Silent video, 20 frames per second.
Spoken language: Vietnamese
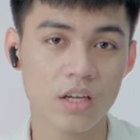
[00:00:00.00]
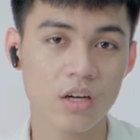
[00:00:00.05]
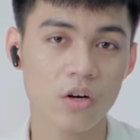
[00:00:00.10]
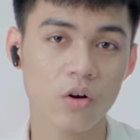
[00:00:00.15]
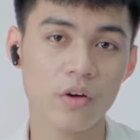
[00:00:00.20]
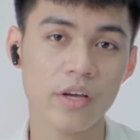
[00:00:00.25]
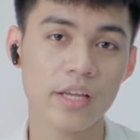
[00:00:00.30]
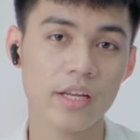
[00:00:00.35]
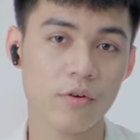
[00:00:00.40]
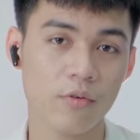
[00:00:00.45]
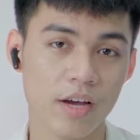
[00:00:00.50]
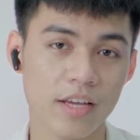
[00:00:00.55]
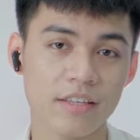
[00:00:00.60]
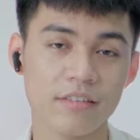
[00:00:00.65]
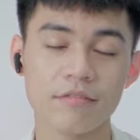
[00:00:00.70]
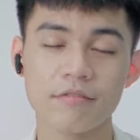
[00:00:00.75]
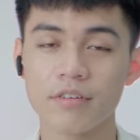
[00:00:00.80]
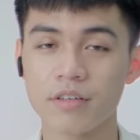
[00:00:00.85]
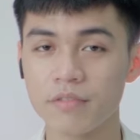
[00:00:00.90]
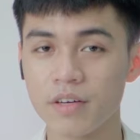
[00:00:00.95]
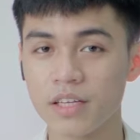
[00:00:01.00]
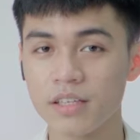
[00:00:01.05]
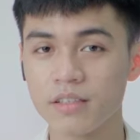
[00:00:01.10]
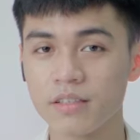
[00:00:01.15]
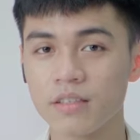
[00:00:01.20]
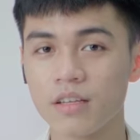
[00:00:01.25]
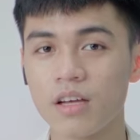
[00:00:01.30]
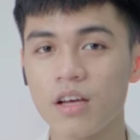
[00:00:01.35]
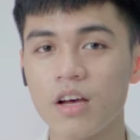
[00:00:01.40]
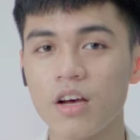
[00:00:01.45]
lỗi hệ điều hành, vân vân.
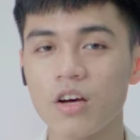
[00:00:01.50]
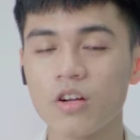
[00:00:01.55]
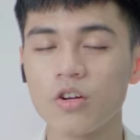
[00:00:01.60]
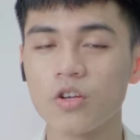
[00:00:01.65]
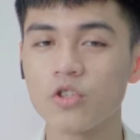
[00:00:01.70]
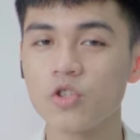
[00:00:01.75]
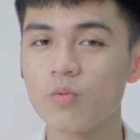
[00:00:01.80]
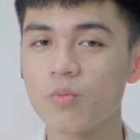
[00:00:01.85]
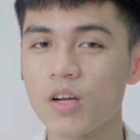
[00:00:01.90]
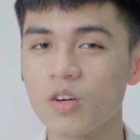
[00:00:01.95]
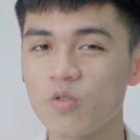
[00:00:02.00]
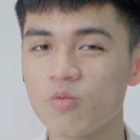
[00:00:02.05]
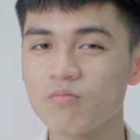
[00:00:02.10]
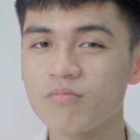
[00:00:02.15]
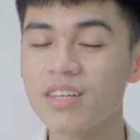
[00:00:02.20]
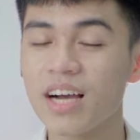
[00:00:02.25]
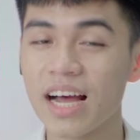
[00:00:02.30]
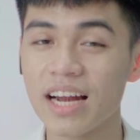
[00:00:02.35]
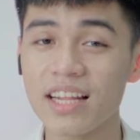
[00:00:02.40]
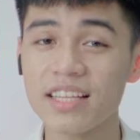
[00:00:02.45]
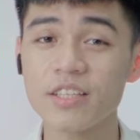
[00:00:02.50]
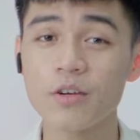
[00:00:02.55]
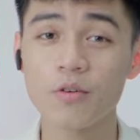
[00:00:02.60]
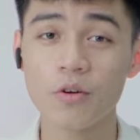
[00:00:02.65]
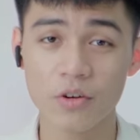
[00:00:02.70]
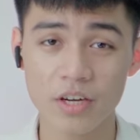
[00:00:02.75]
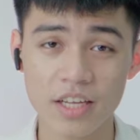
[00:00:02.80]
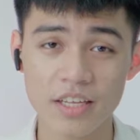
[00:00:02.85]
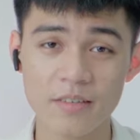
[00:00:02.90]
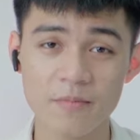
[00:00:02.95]
Nói chung là cũng khá là nhiều
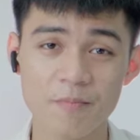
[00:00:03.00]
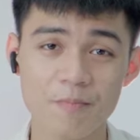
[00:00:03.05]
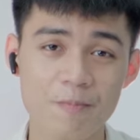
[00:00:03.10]
lỗi đấy.